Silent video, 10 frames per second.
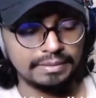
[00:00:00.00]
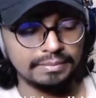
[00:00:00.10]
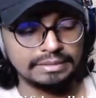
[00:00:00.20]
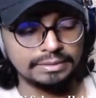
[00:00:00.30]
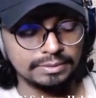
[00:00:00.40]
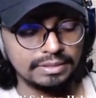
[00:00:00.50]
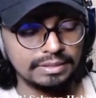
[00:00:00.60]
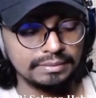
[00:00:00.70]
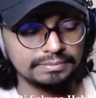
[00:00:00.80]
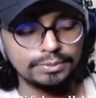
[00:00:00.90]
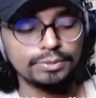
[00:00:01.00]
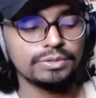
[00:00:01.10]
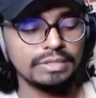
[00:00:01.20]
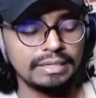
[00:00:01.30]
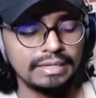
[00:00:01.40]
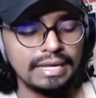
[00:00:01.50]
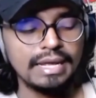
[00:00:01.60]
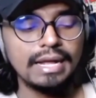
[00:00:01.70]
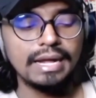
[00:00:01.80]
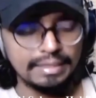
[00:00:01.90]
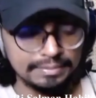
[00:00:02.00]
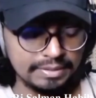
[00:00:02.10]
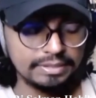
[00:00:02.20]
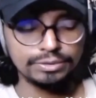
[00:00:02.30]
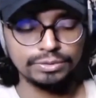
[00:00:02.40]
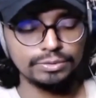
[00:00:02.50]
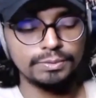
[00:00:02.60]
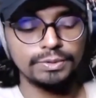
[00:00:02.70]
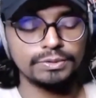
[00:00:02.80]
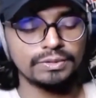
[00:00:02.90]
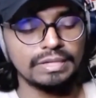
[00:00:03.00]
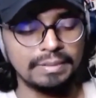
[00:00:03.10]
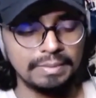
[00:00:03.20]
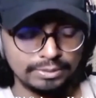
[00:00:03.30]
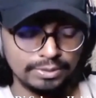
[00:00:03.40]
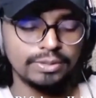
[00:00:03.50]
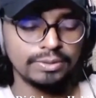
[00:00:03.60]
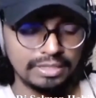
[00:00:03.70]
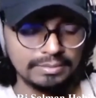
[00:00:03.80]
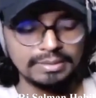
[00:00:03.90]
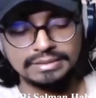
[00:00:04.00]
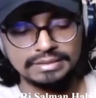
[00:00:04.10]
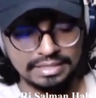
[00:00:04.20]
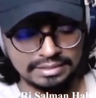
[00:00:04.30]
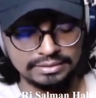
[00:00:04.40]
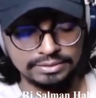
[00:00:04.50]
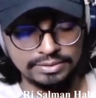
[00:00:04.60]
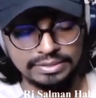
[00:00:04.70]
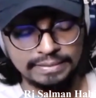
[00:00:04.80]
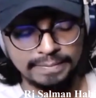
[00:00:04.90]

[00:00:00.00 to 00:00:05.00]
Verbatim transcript: মাঝে মধ্যে প্রয়োজনে আর এমনিতে শুধু প্রয়োজন না আমি আসলে লোকাল বাসে যাতায়াত করি